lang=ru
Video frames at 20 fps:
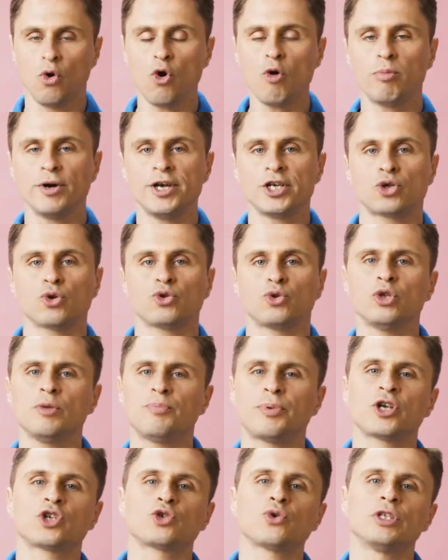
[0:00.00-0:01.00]
Оба еще до
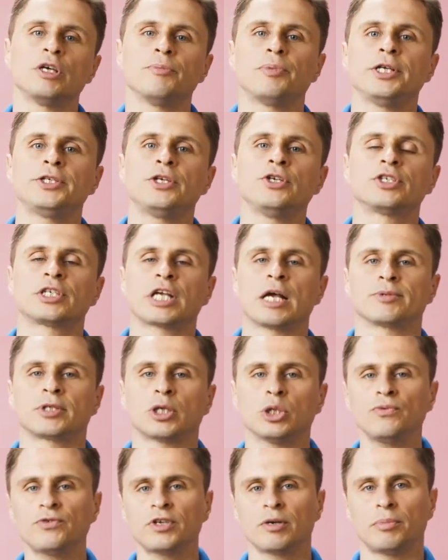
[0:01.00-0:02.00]
напряженной политической
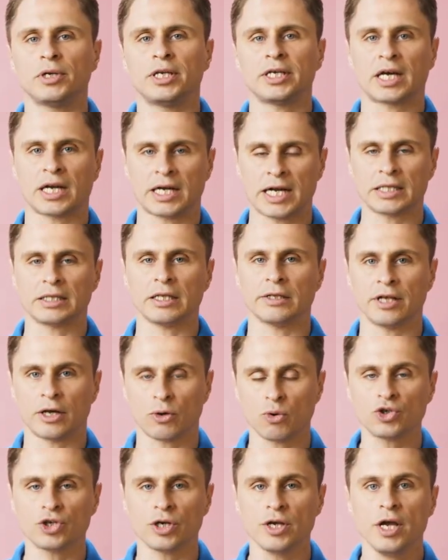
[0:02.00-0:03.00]
обстановки были кратно
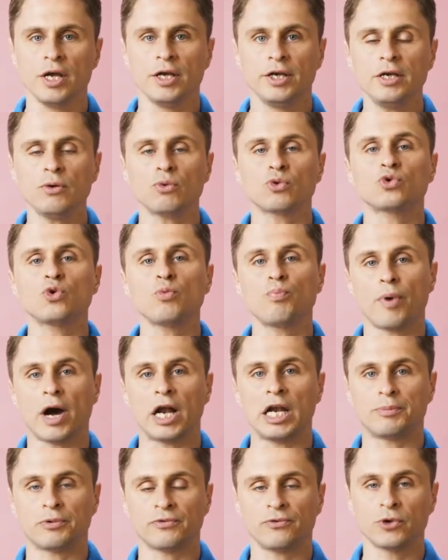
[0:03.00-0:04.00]
дороже и
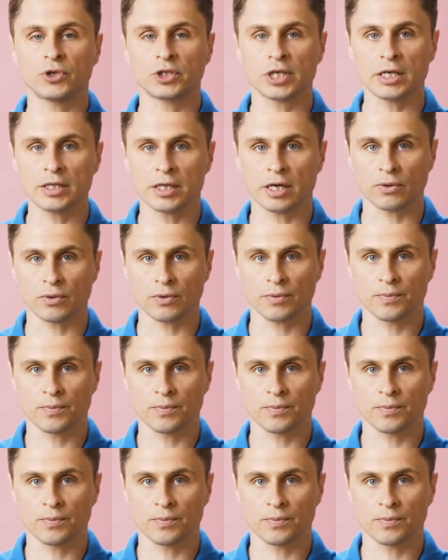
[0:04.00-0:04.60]
уступали по функционалу.